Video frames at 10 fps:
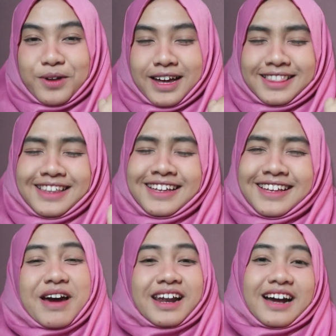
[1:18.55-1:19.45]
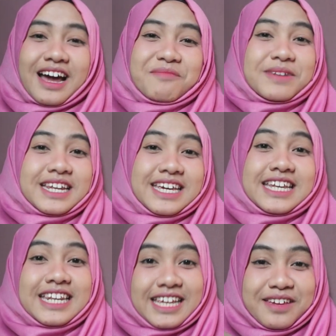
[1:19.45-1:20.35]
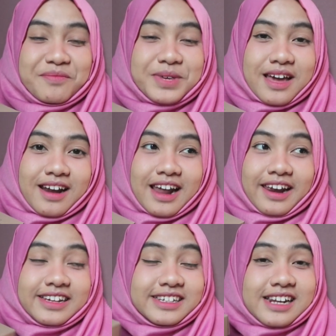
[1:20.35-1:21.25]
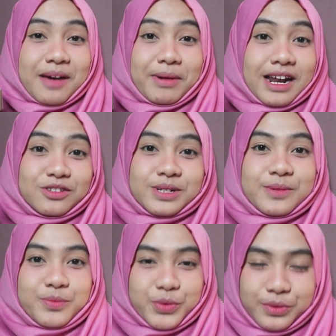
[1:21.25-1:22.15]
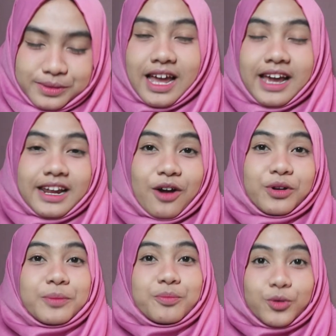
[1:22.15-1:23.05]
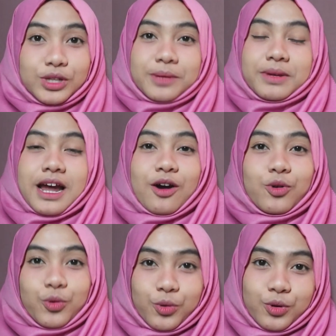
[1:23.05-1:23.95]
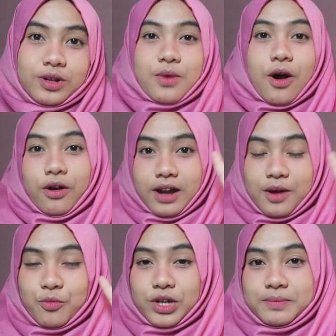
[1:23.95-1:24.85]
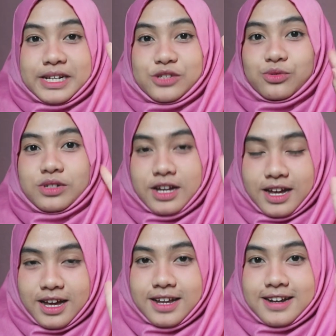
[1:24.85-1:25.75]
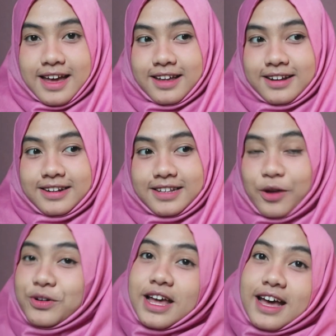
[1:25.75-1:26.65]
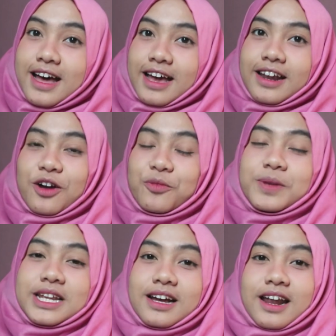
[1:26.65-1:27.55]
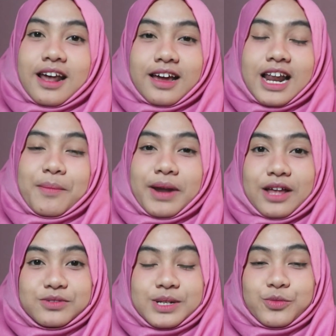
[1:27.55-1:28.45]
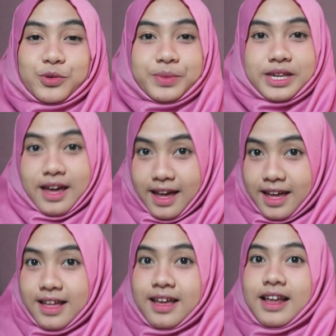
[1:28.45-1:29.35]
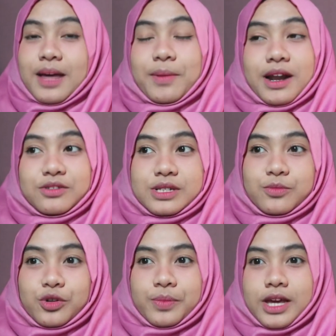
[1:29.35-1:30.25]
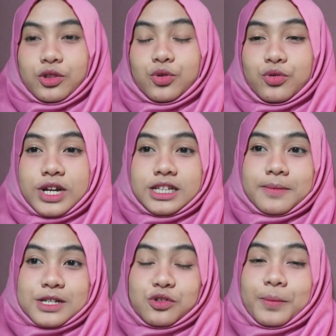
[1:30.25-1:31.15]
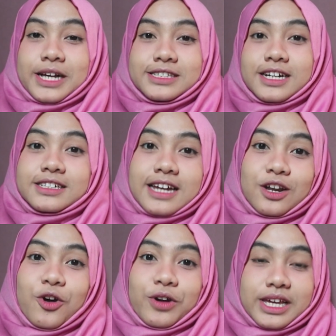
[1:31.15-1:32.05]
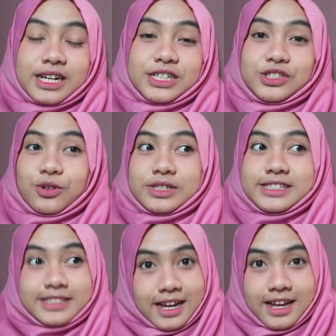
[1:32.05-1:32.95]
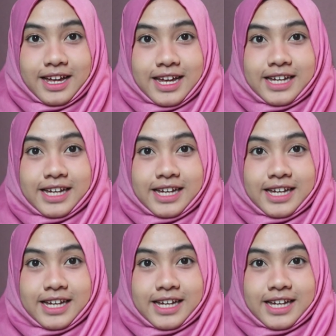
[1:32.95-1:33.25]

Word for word: buat barengan beli ini biar harganya jadi 800 ribu akhirnya aku nemu teman aku dua orang buat beli juga dan ya udah akhirnya aku beli dengan harga 800 ribu rupiah 800 ribu rupiah itu udah termasuk pajak dan ongkir ke Jogja